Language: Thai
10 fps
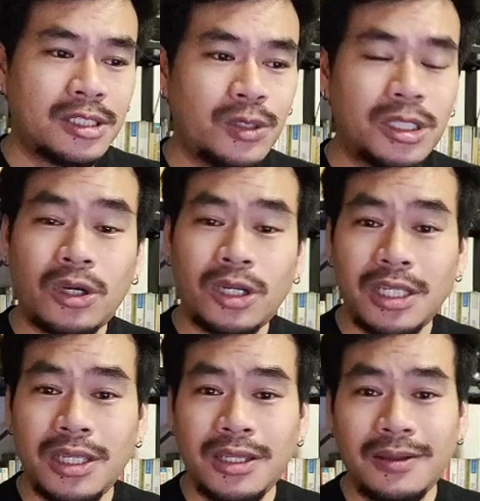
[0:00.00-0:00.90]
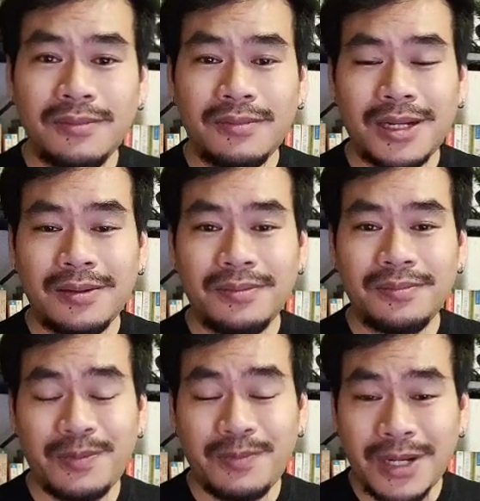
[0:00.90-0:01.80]
ชีวิตตอนนี้มัน
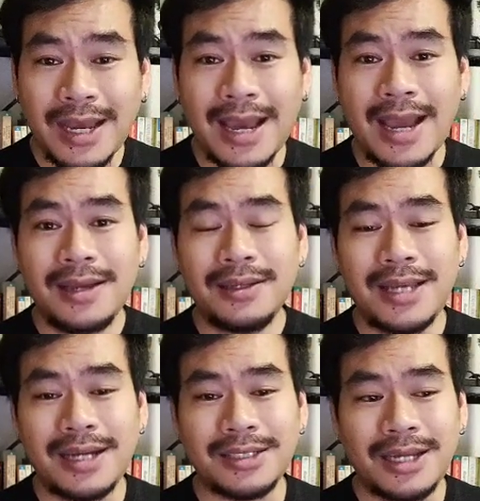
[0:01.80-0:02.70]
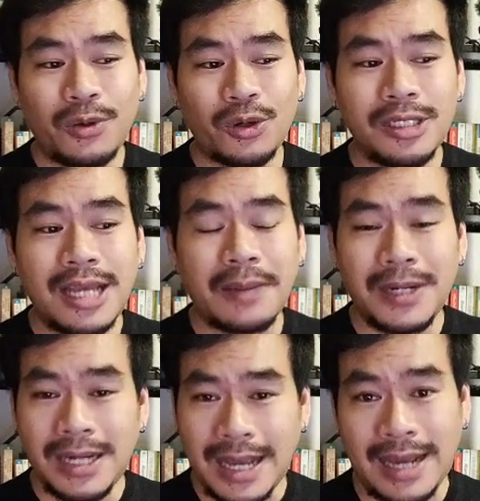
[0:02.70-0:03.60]
เป็นปัญหาอยากจะพ้นจาก
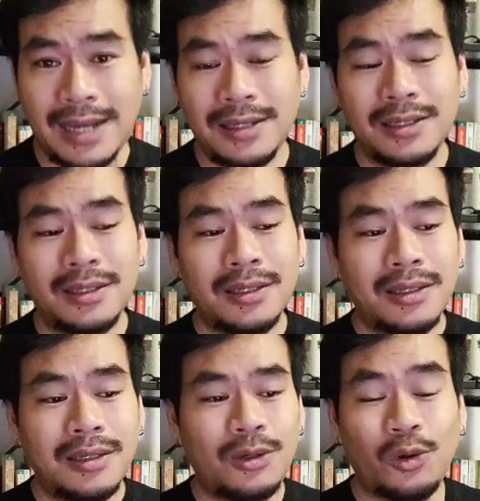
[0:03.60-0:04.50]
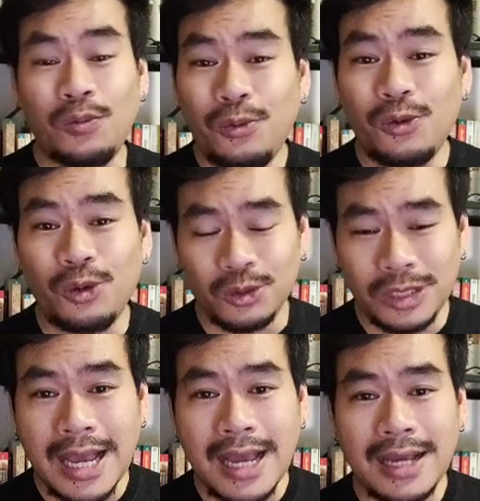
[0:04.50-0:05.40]
ปัญหา หลงปู่หลง
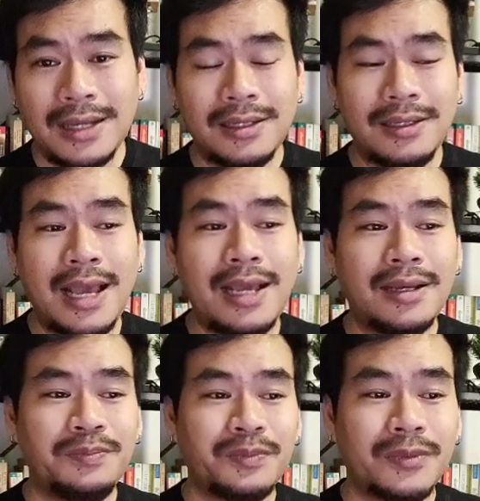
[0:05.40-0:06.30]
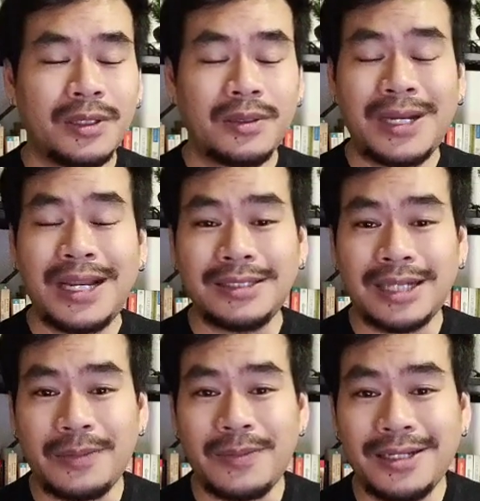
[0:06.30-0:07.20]
ตา และพลัง
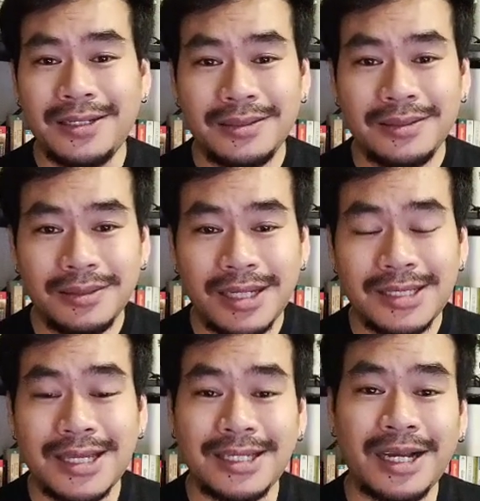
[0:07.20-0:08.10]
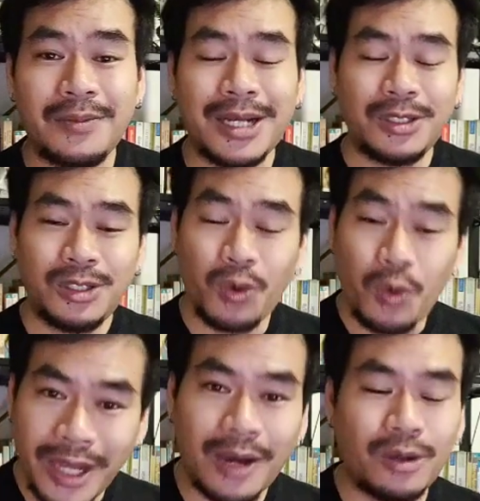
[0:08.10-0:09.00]
จักรพรรดิกระแสจักรพรรดิ
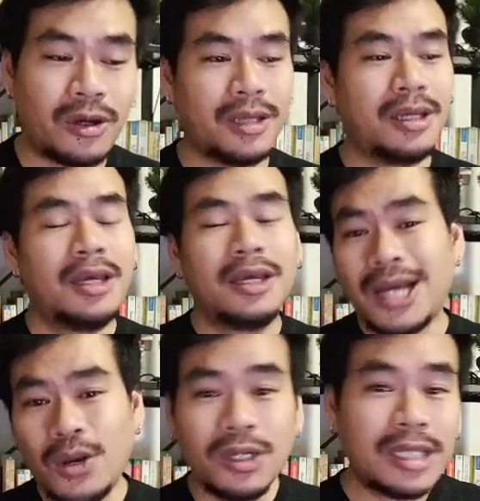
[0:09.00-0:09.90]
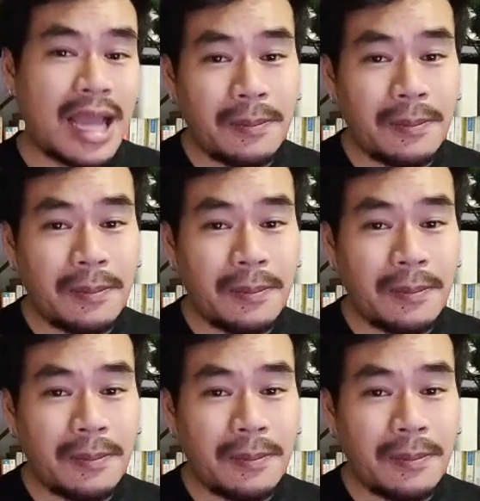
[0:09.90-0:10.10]
ช่วยเขาหน่อย เขาก็